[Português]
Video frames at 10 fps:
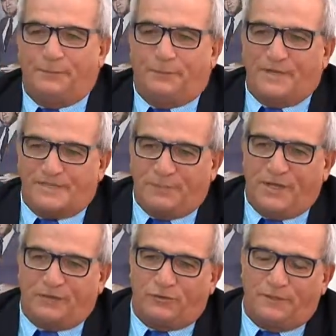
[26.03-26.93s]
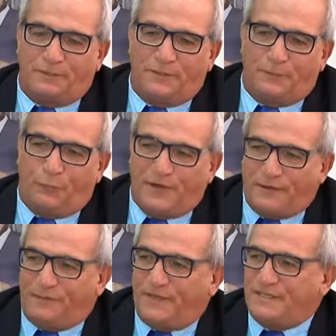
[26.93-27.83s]
pensamento e boa
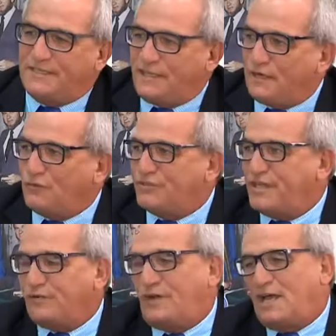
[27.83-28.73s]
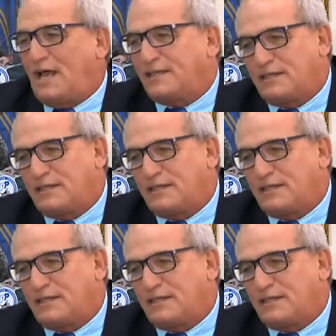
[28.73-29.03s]
fé de seguir conselho não há,